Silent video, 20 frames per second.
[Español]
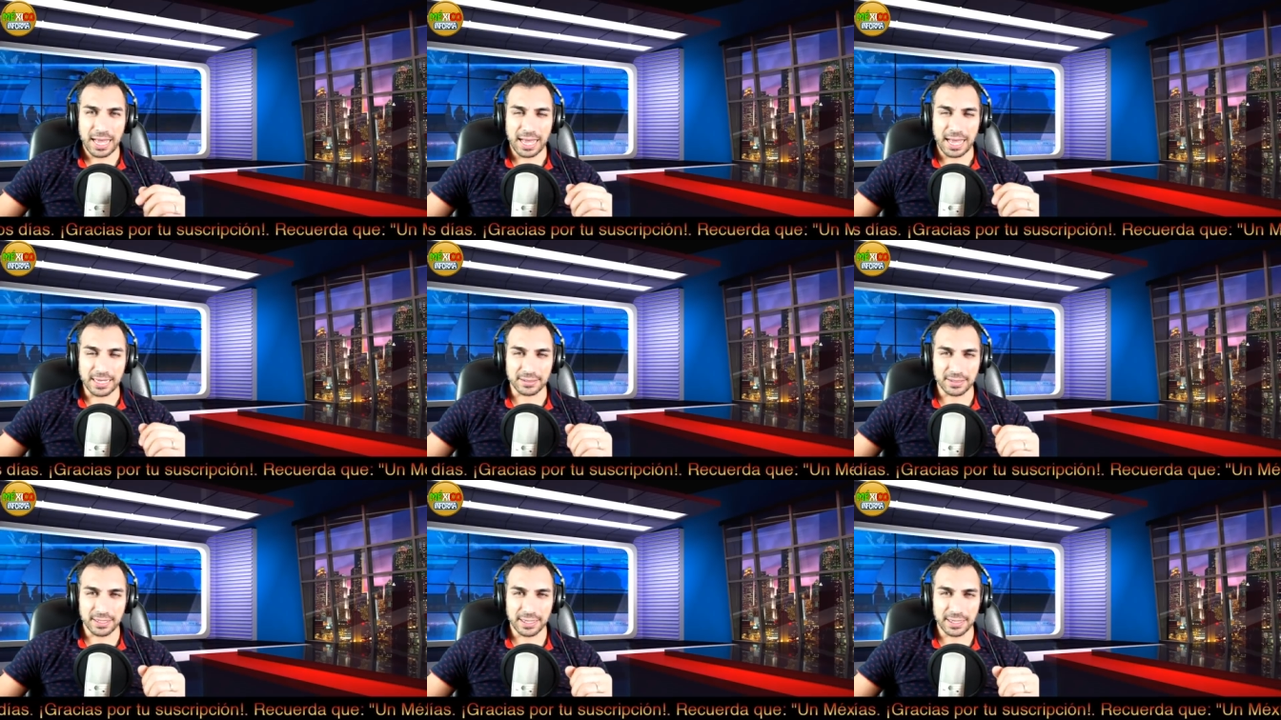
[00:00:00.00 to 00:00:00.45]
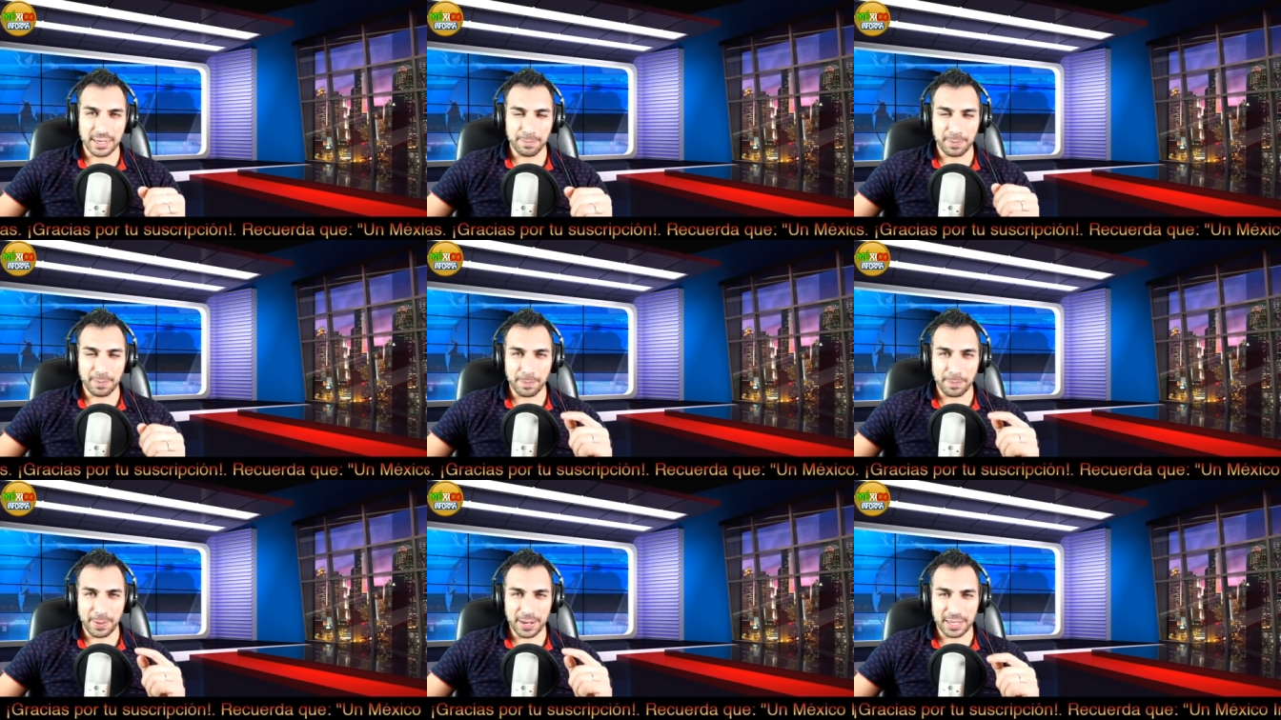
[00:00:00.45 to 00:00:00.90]
así que
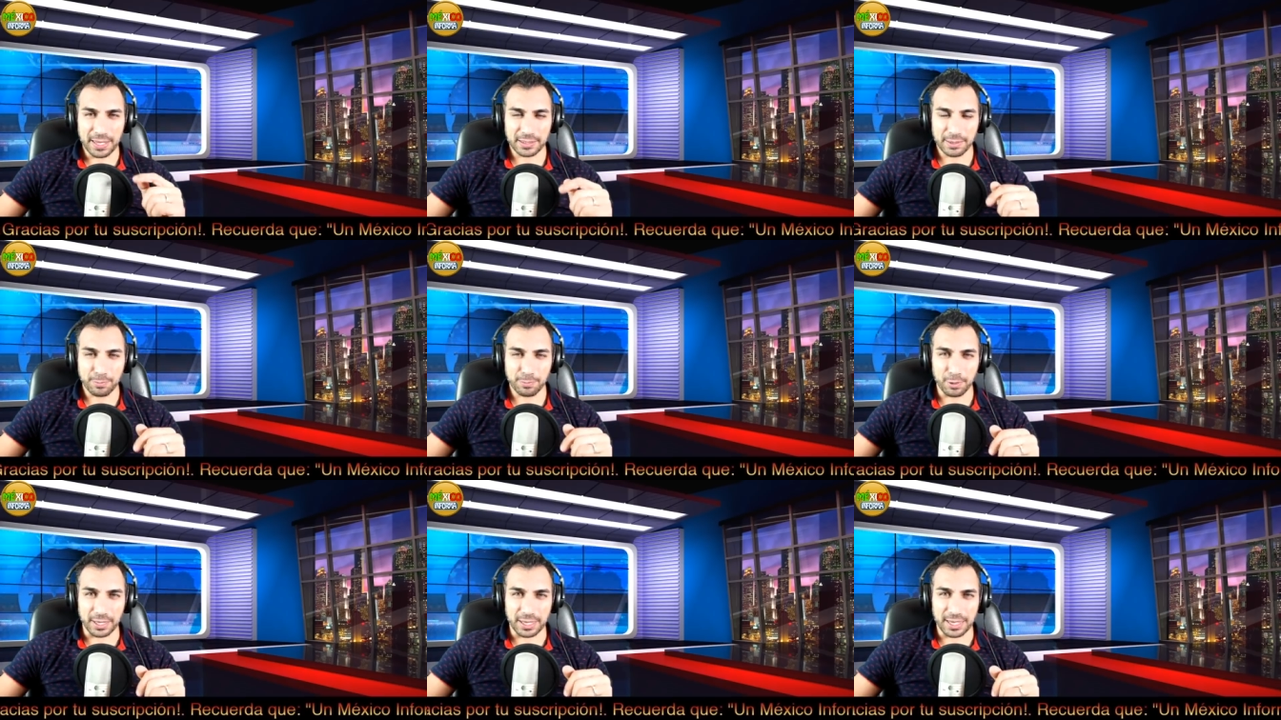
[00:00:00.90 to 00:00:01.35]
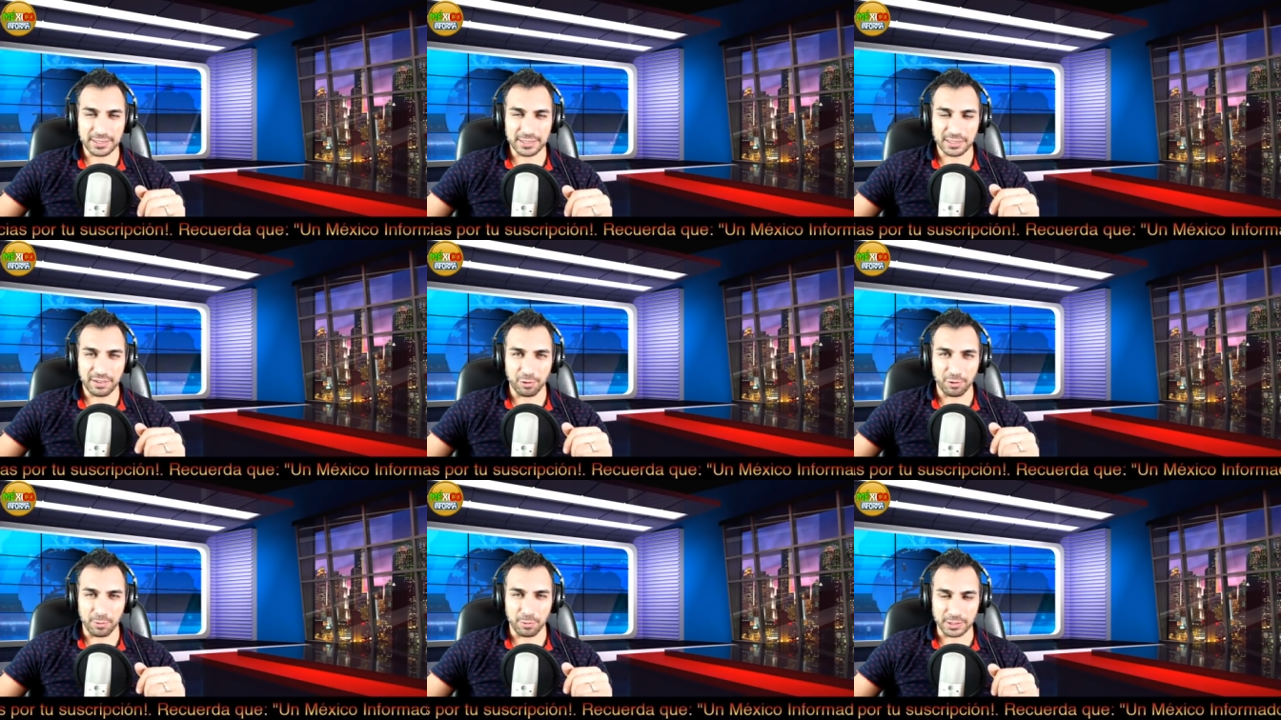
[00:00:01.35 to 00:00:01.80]
prepárate porque
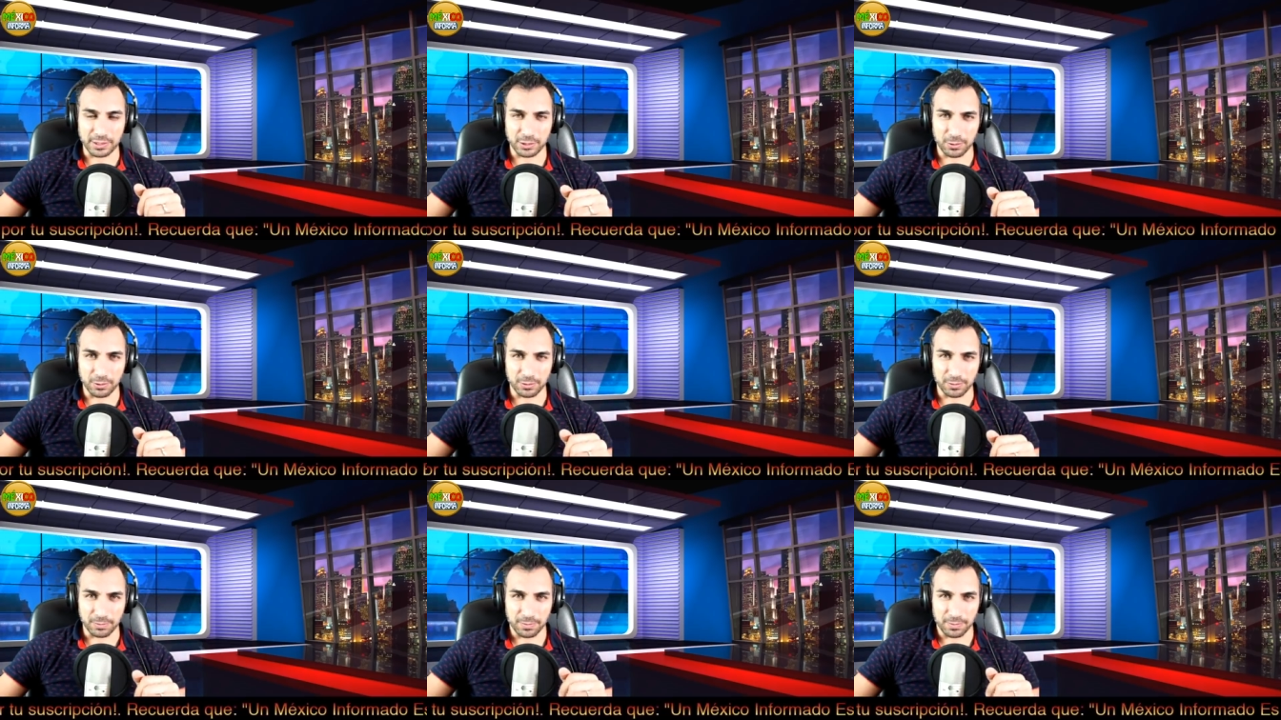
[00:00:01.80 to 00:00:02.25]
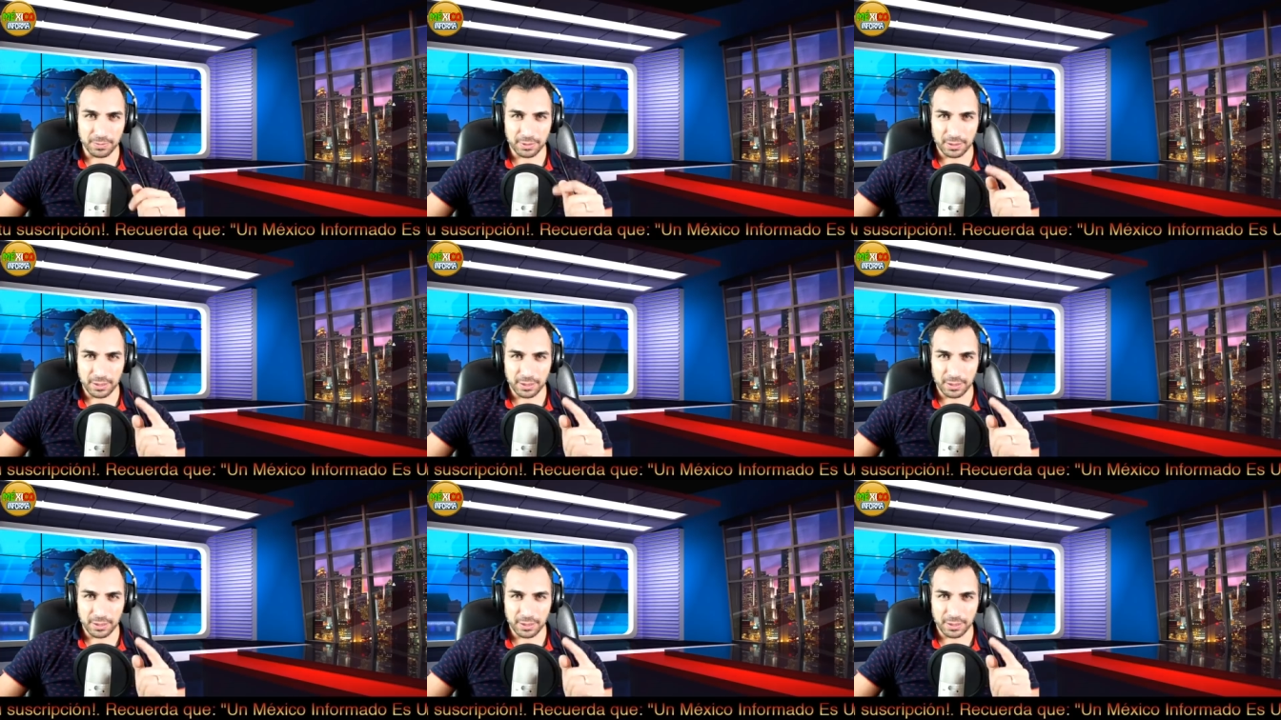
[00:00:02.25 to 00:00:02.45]
esta información